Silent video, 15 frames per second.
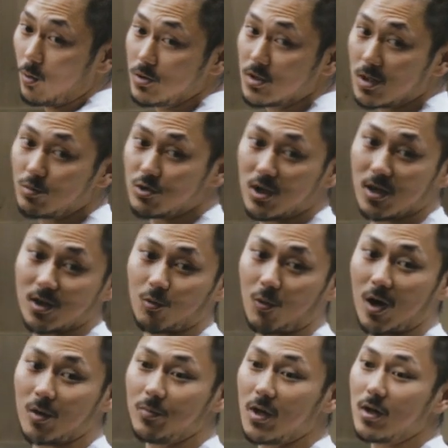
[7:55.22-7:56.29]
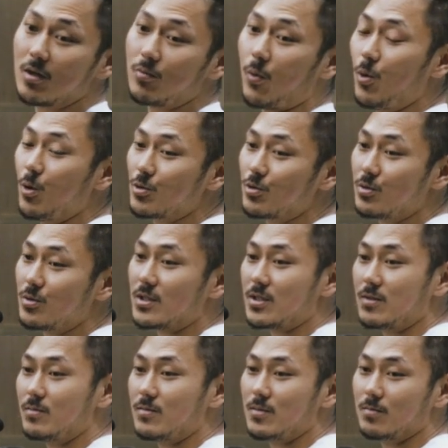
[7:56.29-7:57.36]
혼자 무대할 땐 광배를 보여준
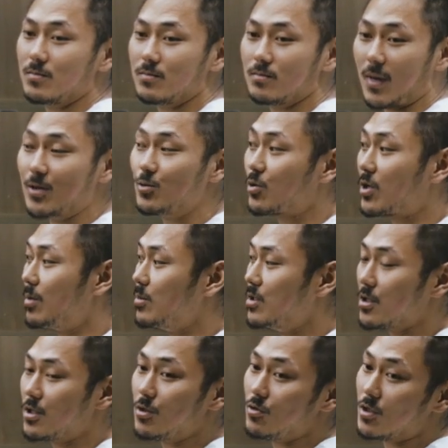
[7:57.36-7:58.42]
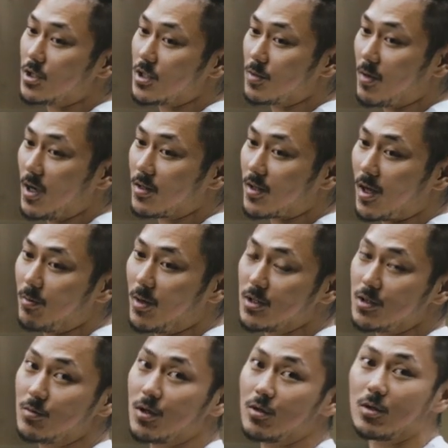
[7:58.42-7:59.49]
만족감을 느낄 수 있지만 다만
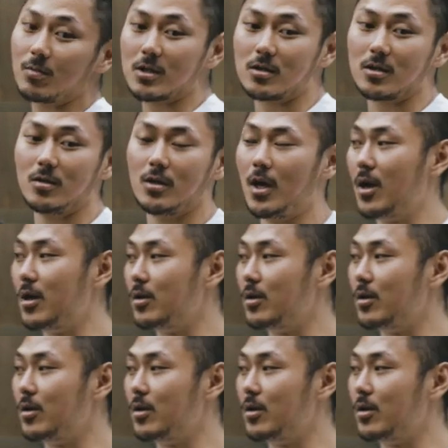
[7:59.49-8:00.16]
심사위원들 봤을 때